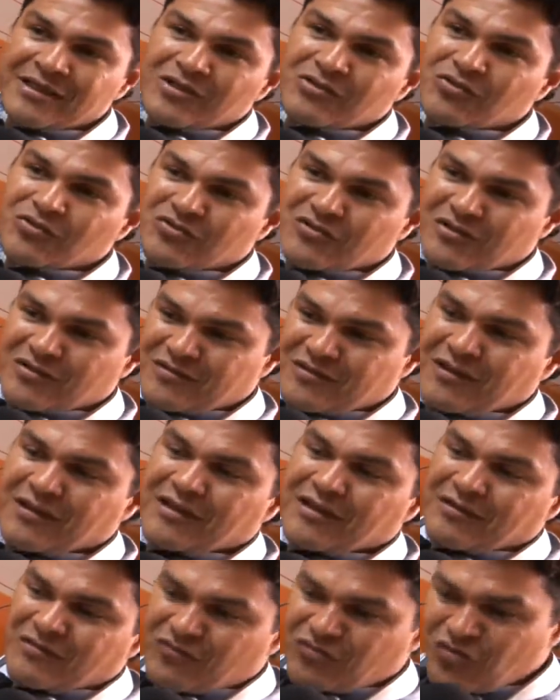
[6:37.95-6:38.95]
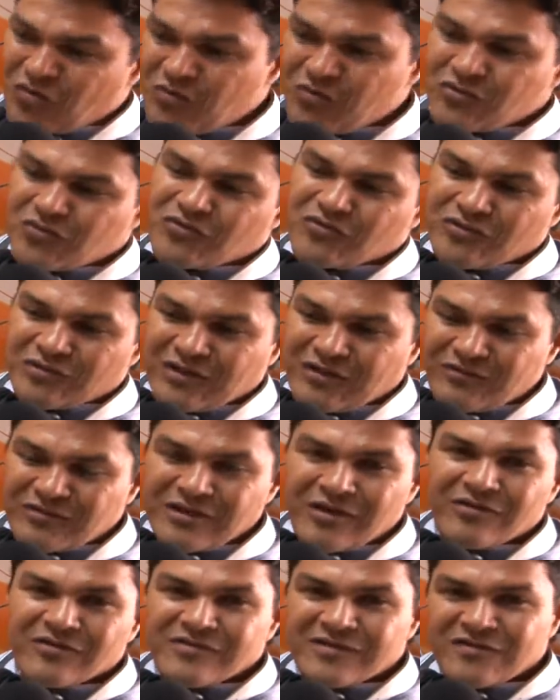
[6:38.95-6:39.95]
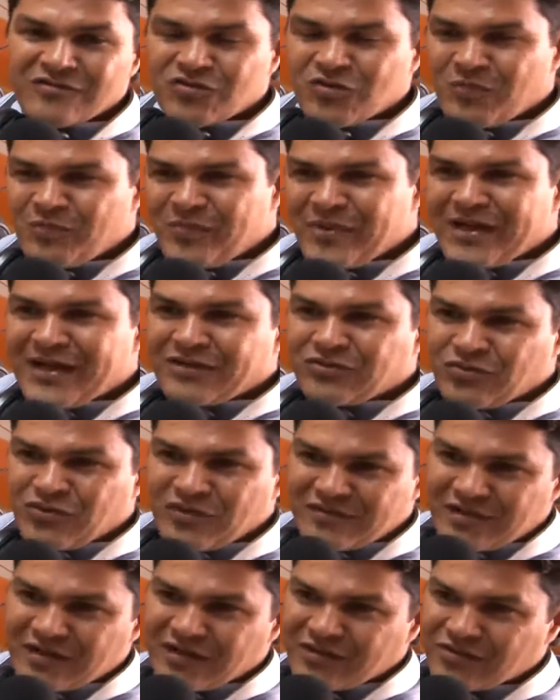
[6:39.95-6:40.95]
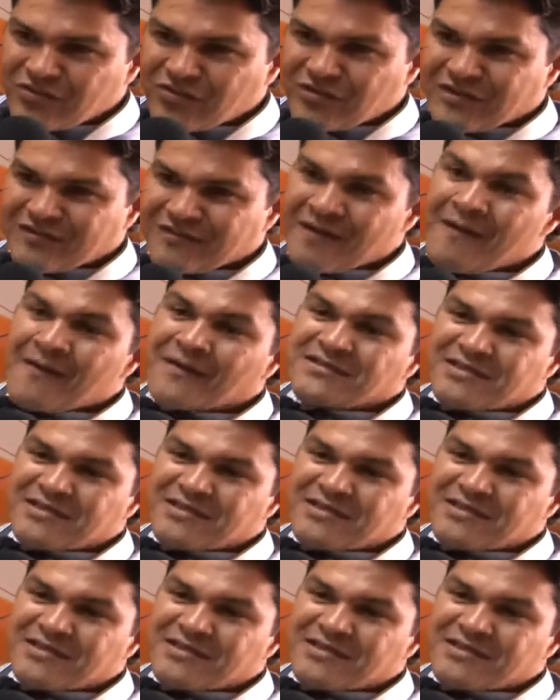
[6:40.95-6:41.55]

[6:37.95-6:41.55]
Entonces, somos de Villavicencio para todas estas regiones.